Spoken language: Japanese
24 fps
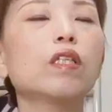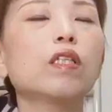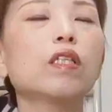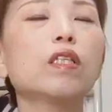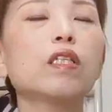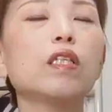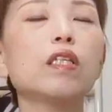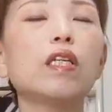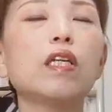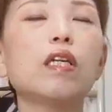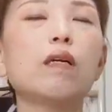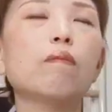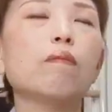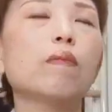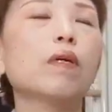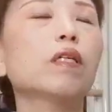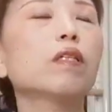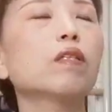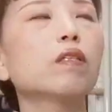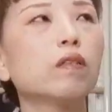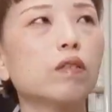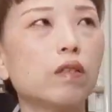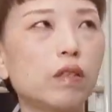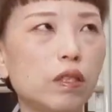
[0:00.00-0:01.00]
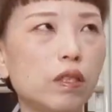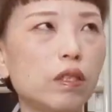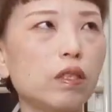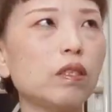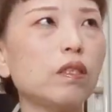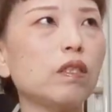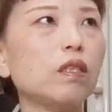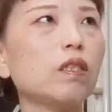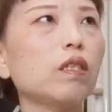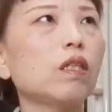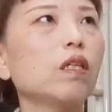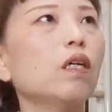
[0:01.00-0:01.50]
着れます
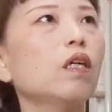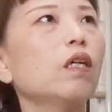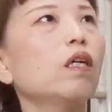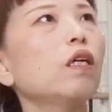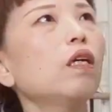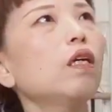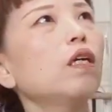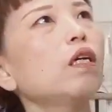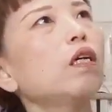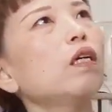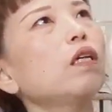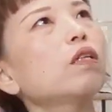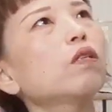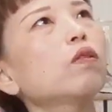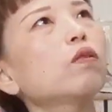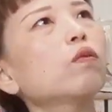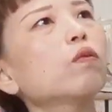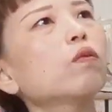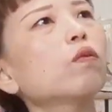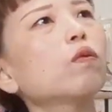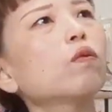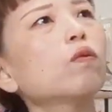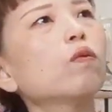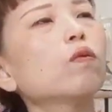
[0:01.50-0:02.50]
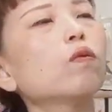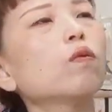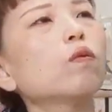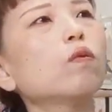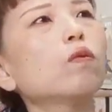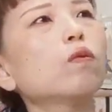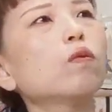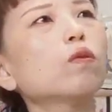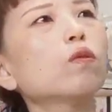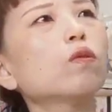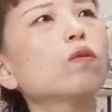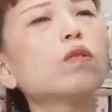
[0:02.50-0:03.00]
し、えっ
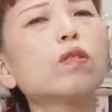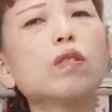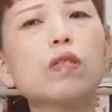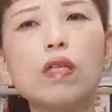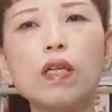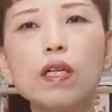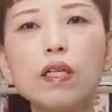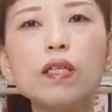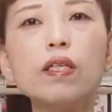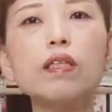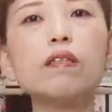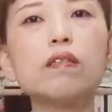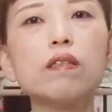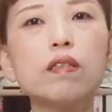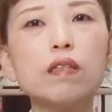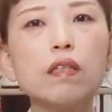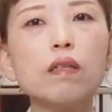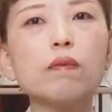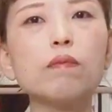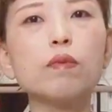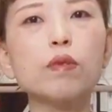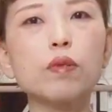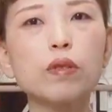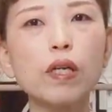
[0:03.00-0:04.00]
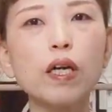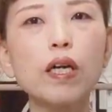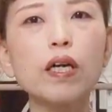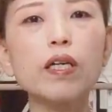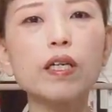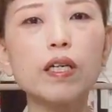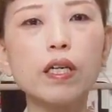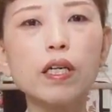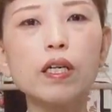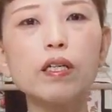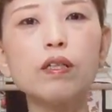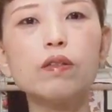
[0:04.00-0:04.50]
と継がなくても
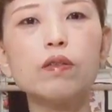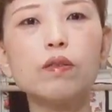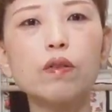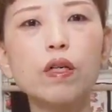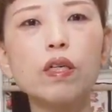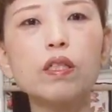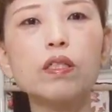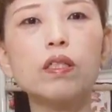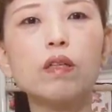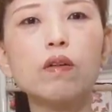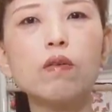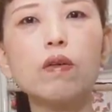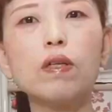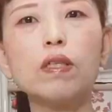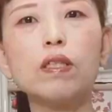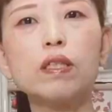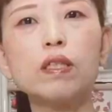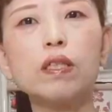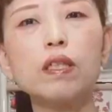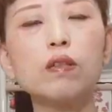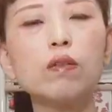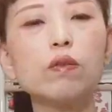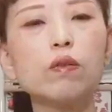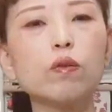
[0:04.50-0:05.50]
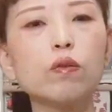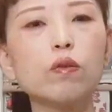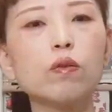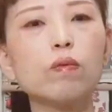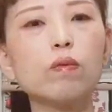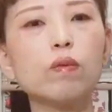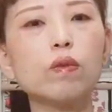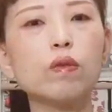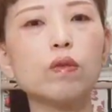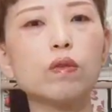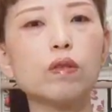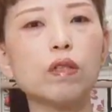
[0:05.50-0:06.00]
大概の方はいけると
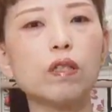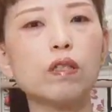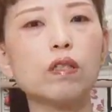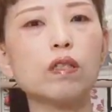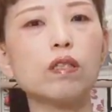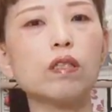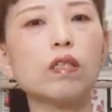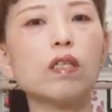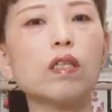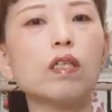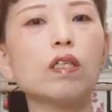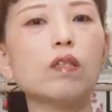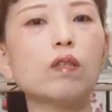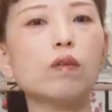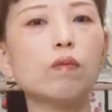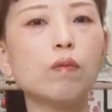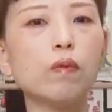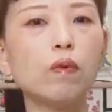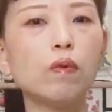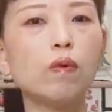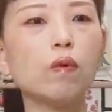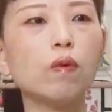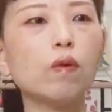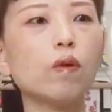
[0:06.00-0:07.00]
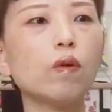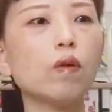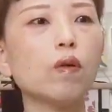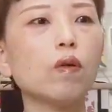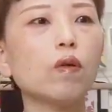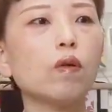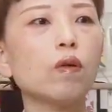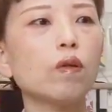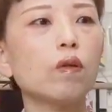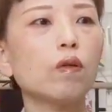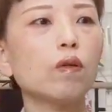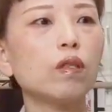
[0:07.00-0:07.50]
思うんですけれども、
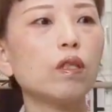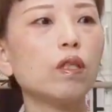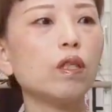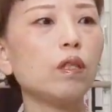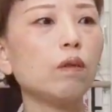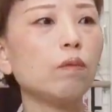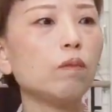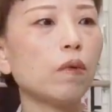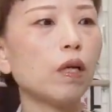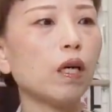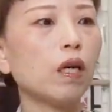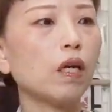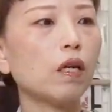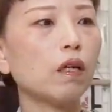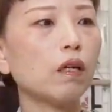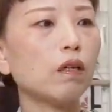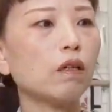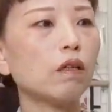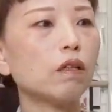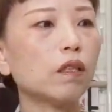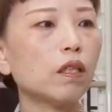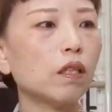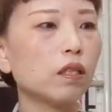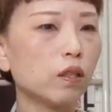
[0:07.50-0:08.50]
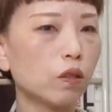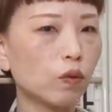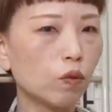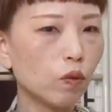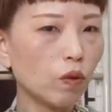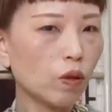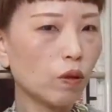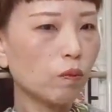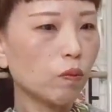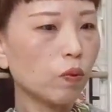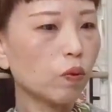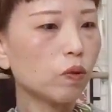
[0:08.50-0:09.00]
今私
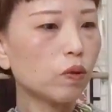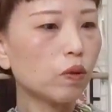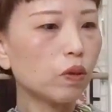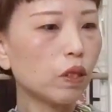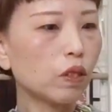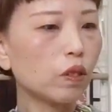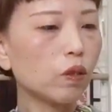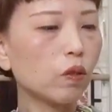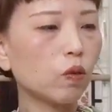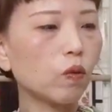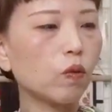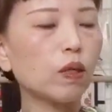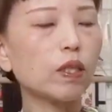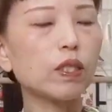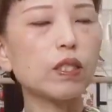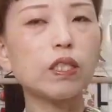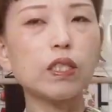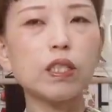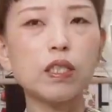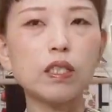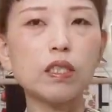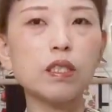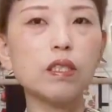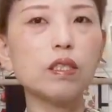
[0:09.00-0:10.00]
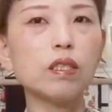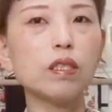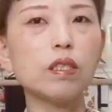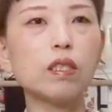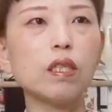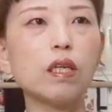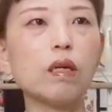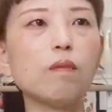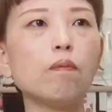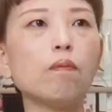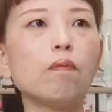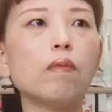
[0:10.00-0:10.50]
これ持ってるのは新
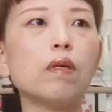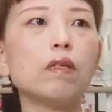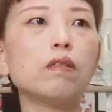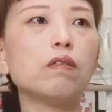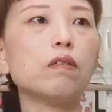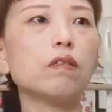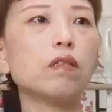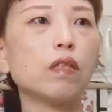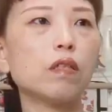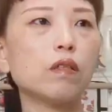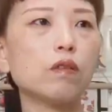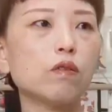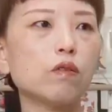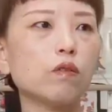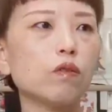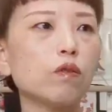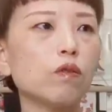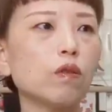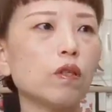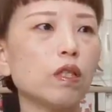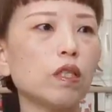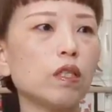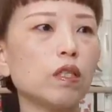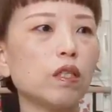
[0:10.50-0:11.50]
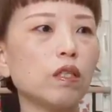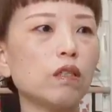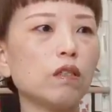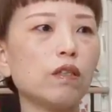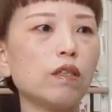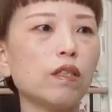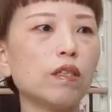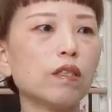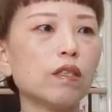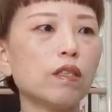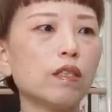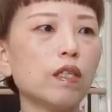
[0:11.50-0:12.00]
さんまるさんと言われてい
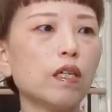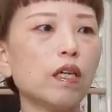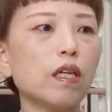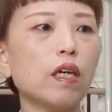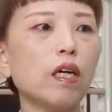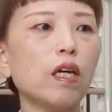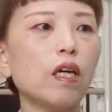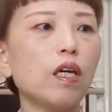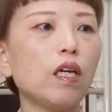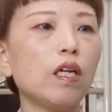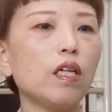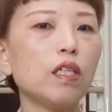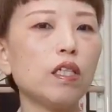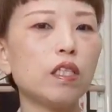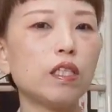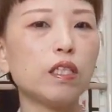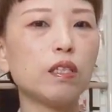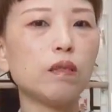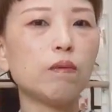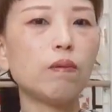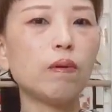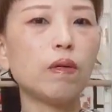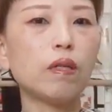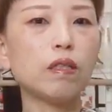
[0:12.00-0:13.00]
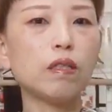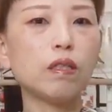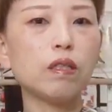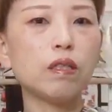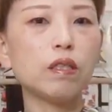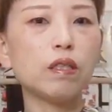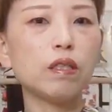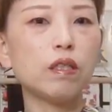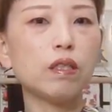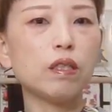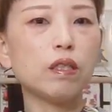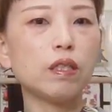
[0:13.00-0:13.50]
るやつで、一
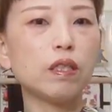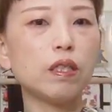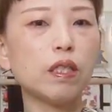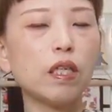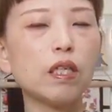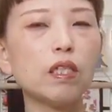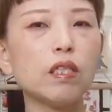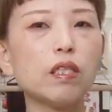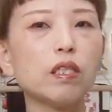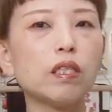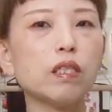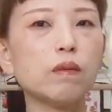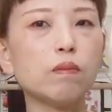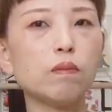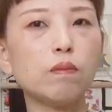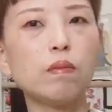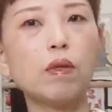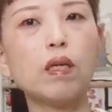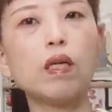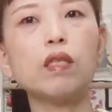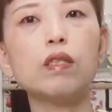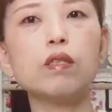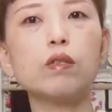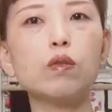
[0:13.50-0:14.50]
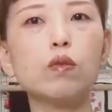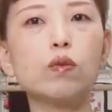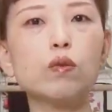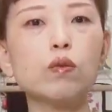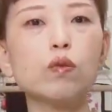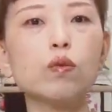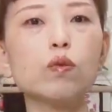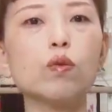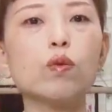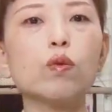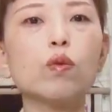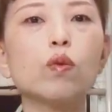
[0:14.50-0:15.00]
番最新バージョン
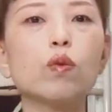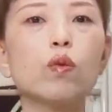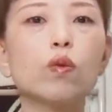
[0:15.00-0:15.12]
の